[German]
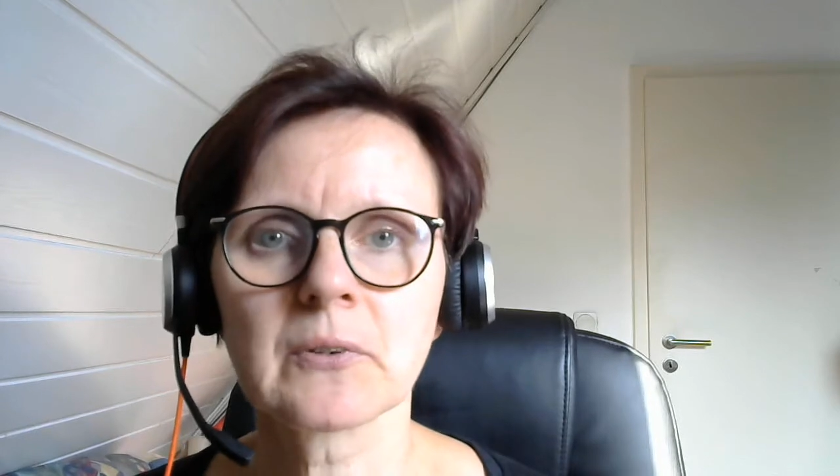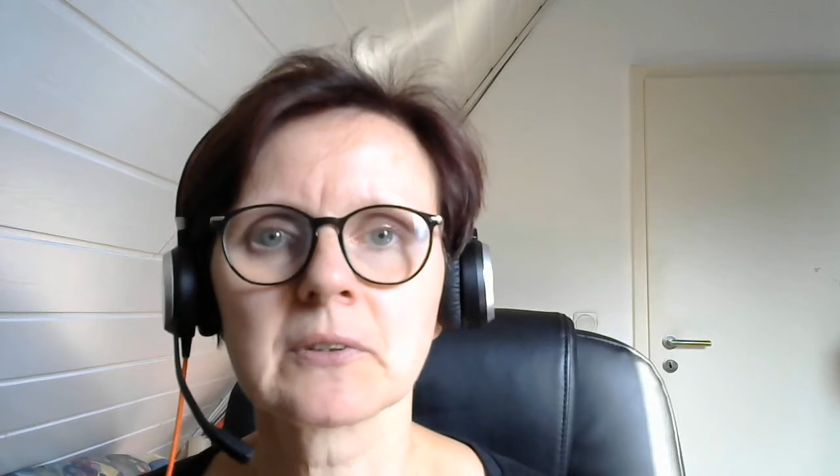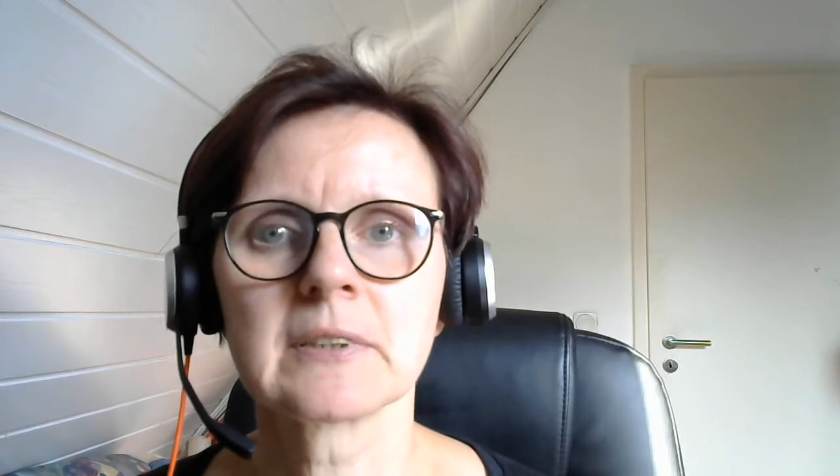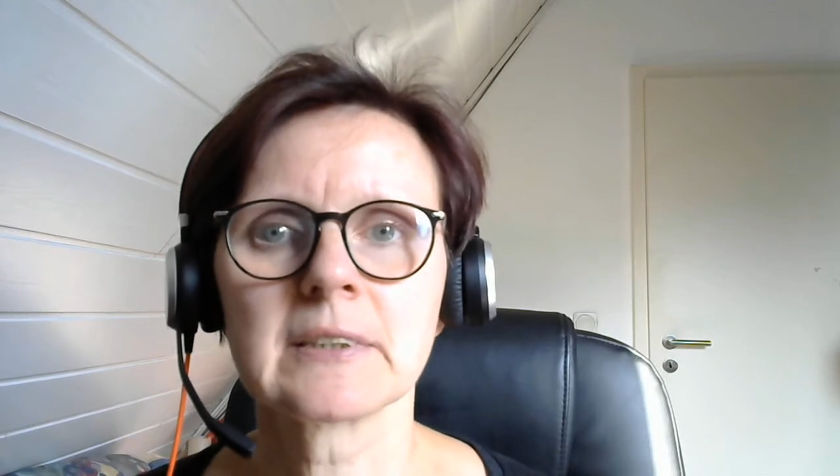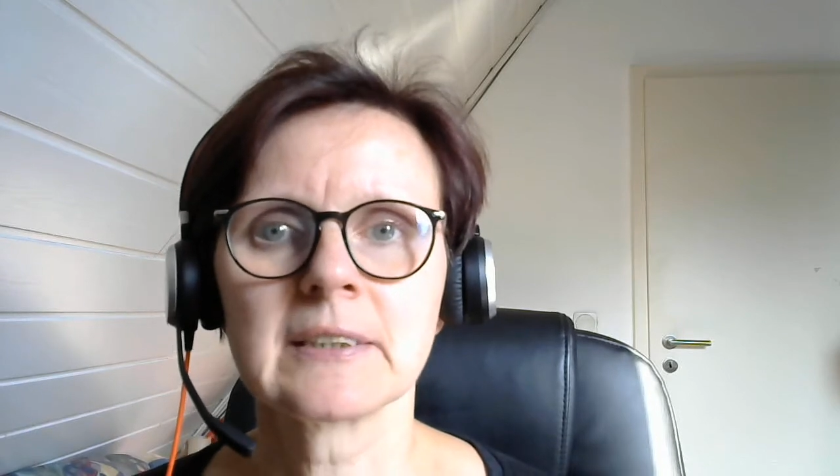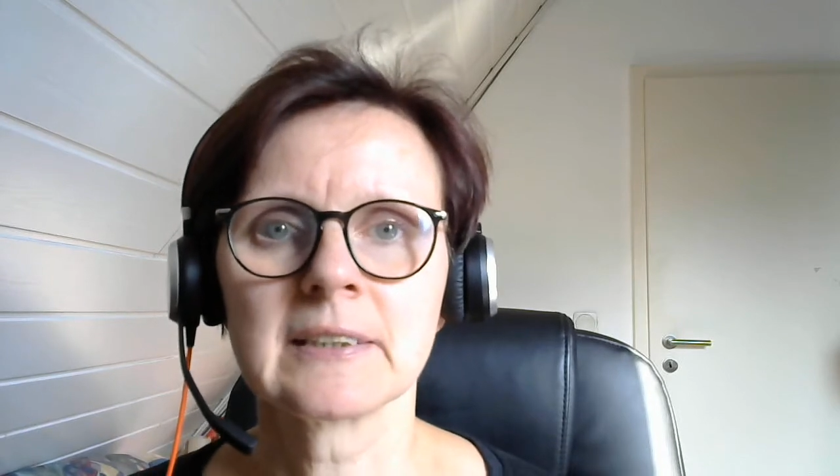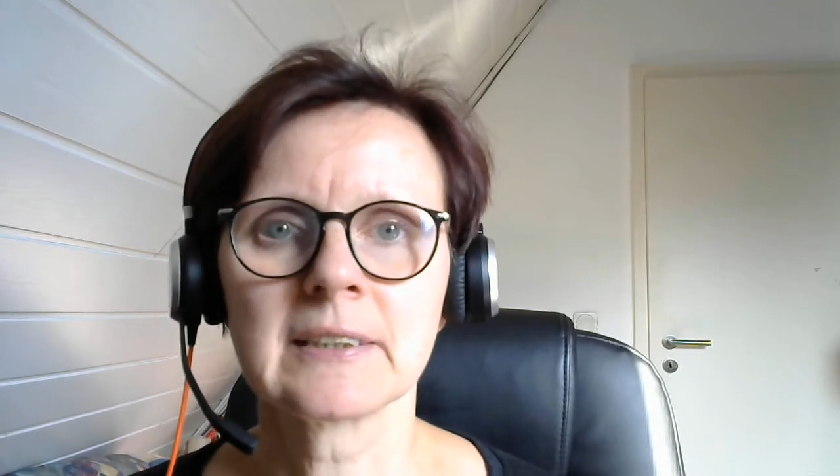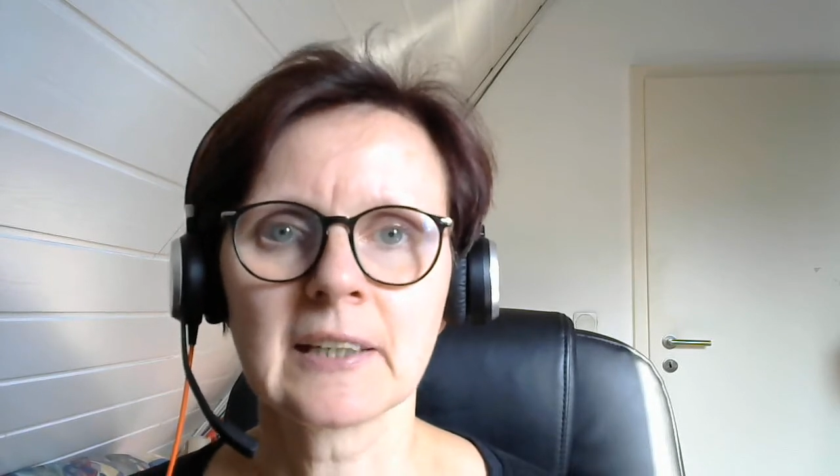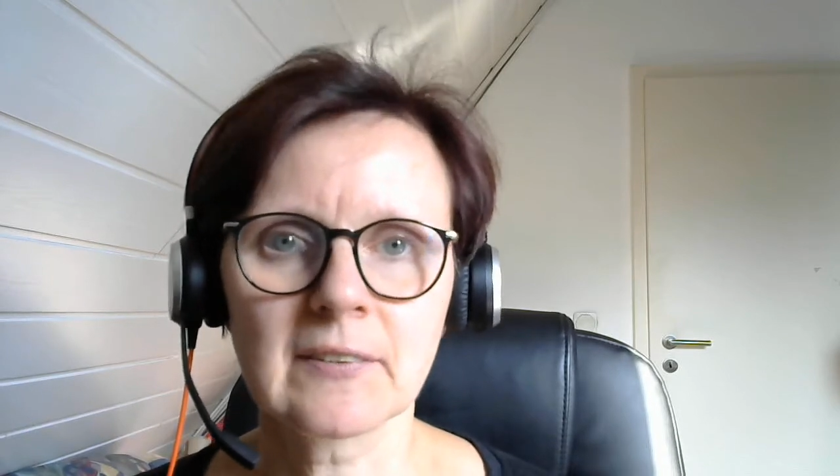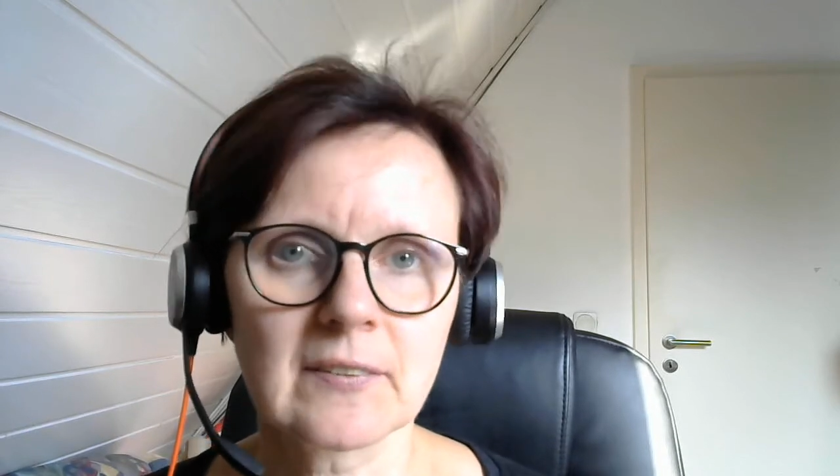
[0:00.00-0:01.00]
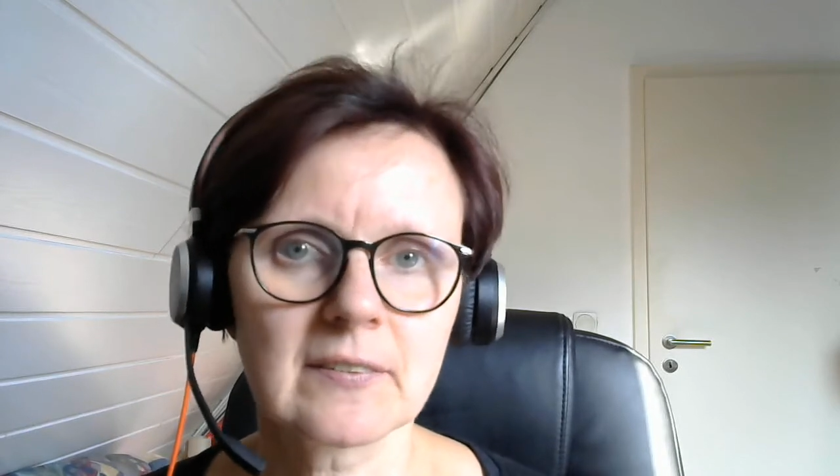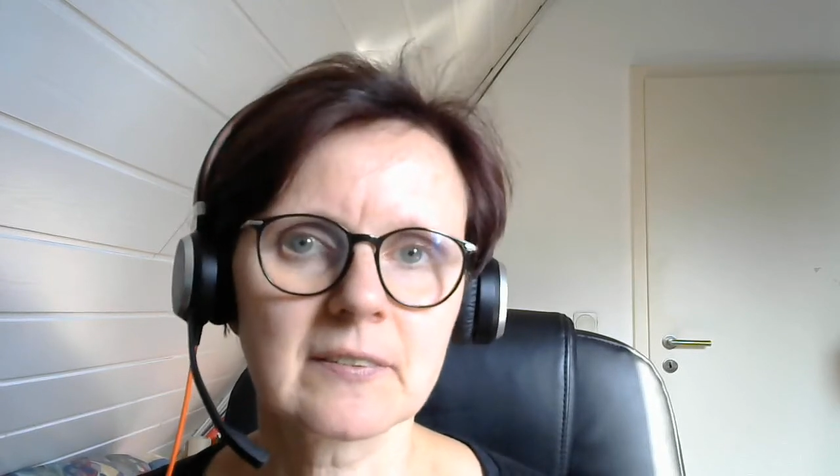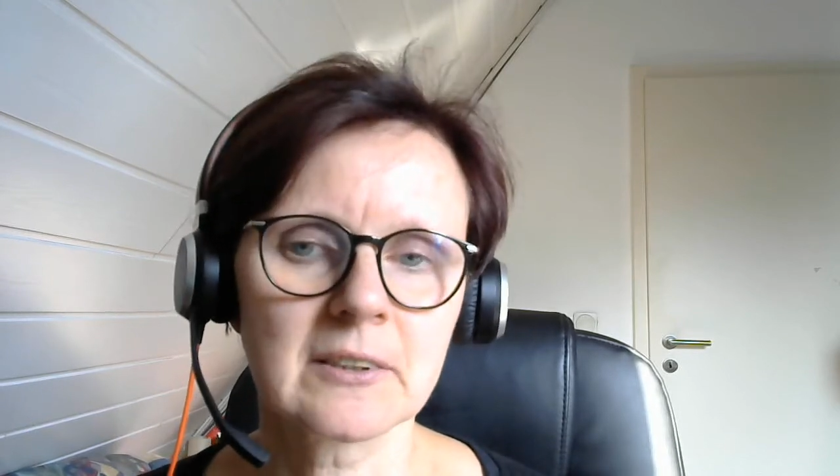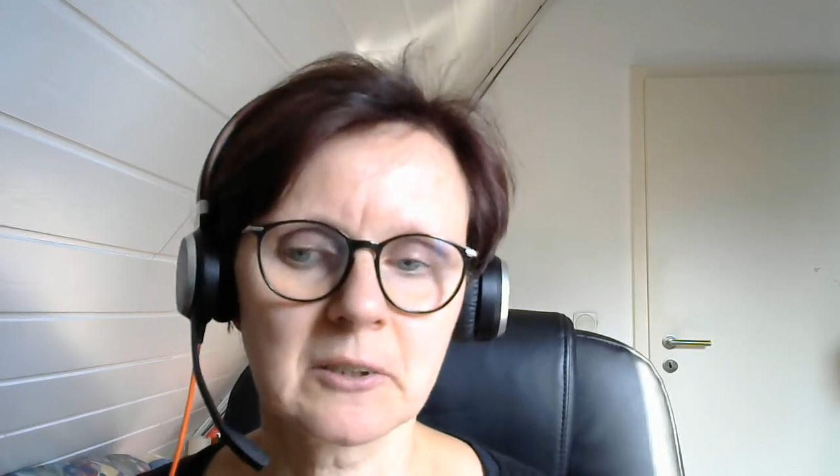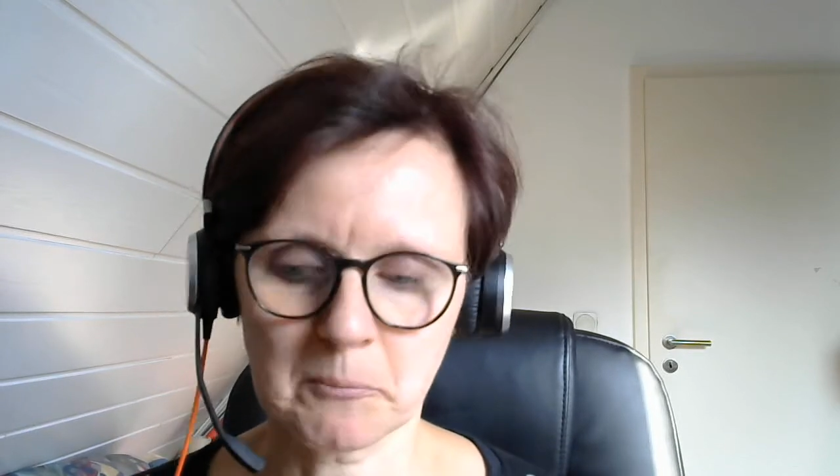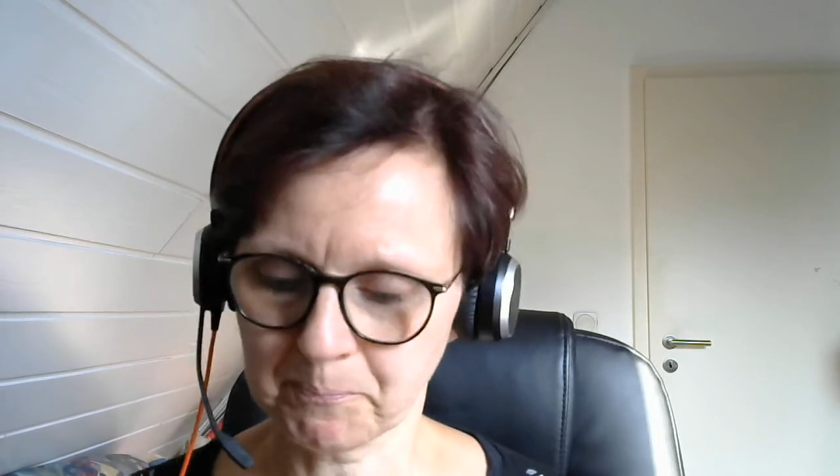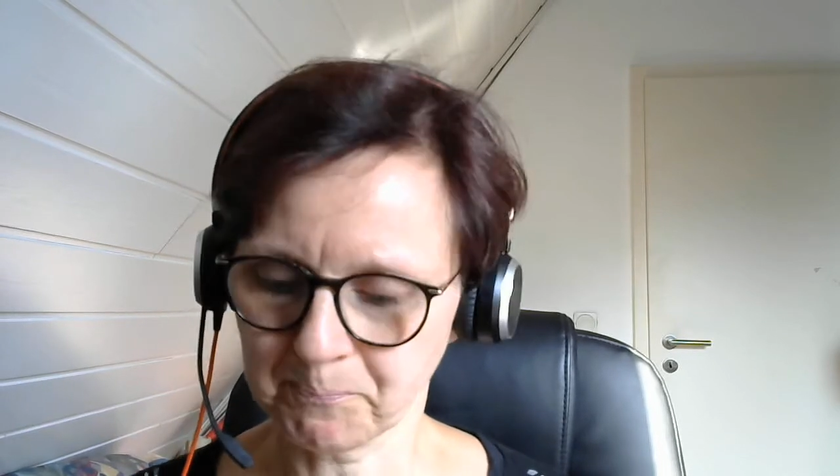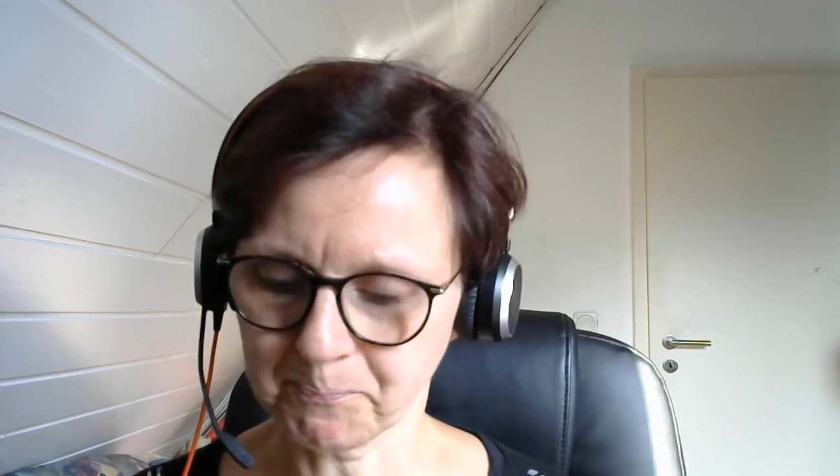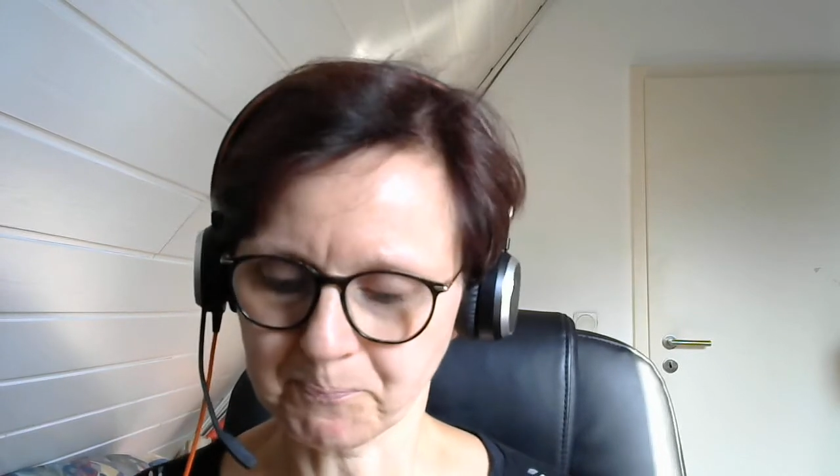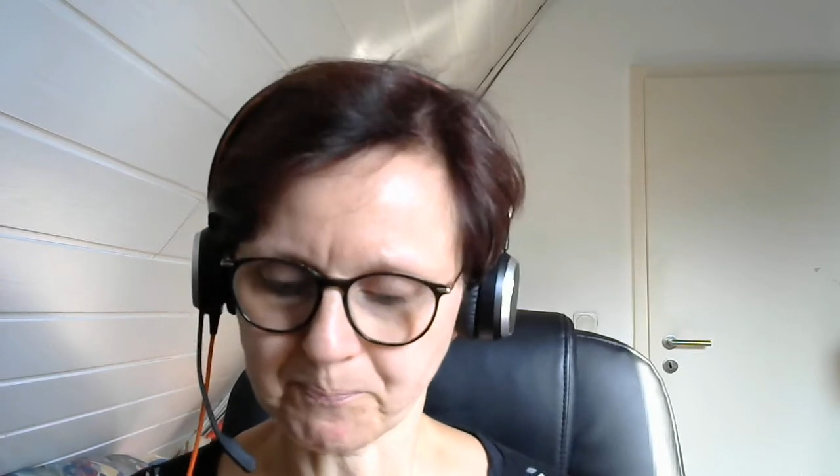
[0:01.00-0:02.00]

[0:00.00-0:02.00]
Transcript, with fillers: Und jetzt ähm,